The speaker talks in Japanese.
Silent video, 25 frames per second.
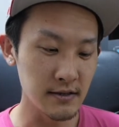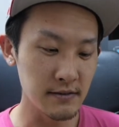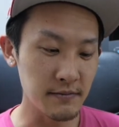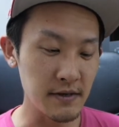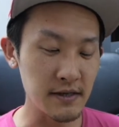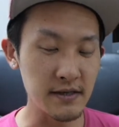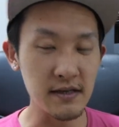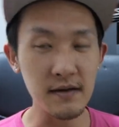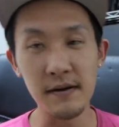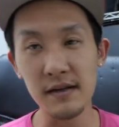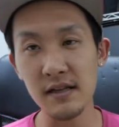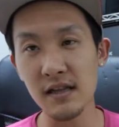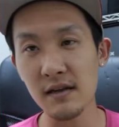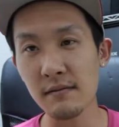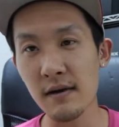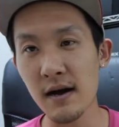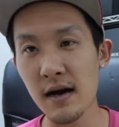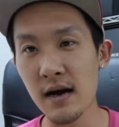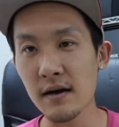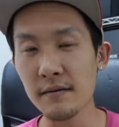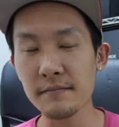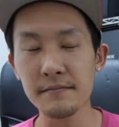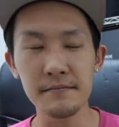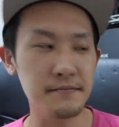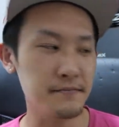まあ、たまた
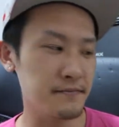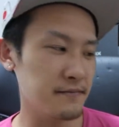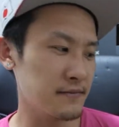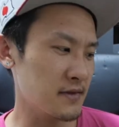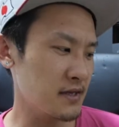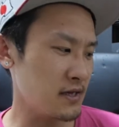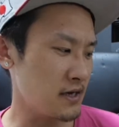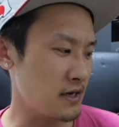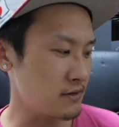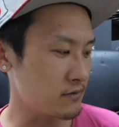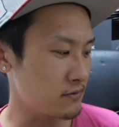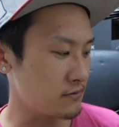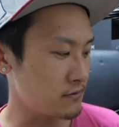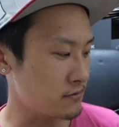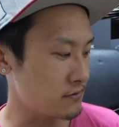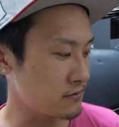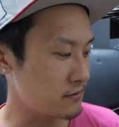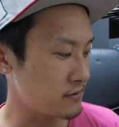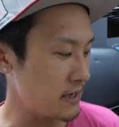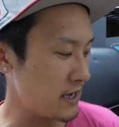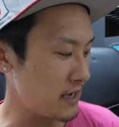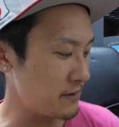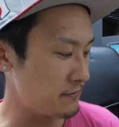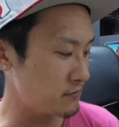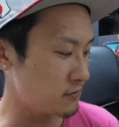ま、
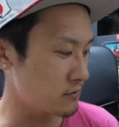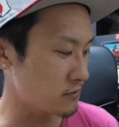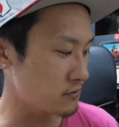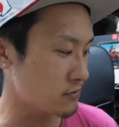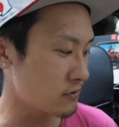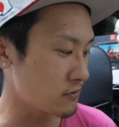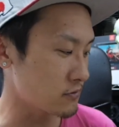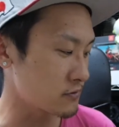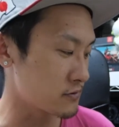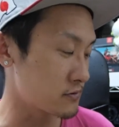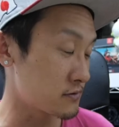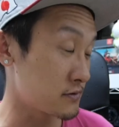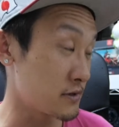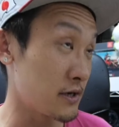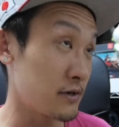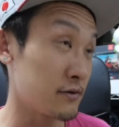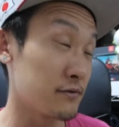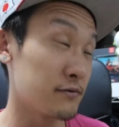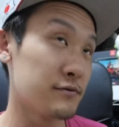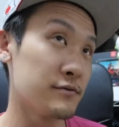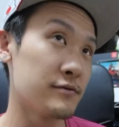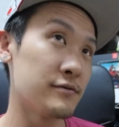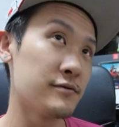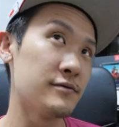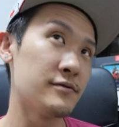ライブを撮るってい
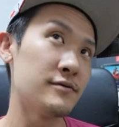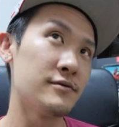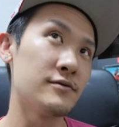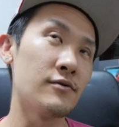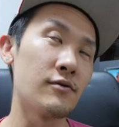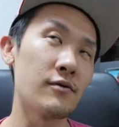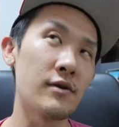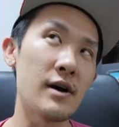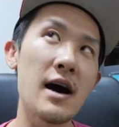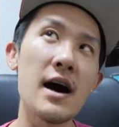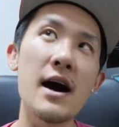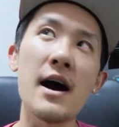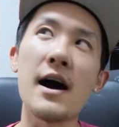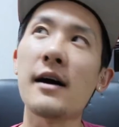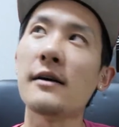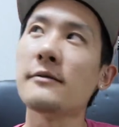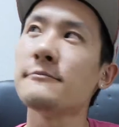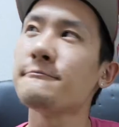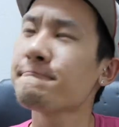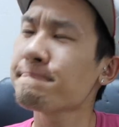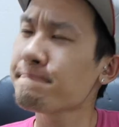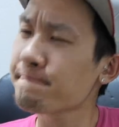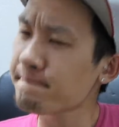うのが、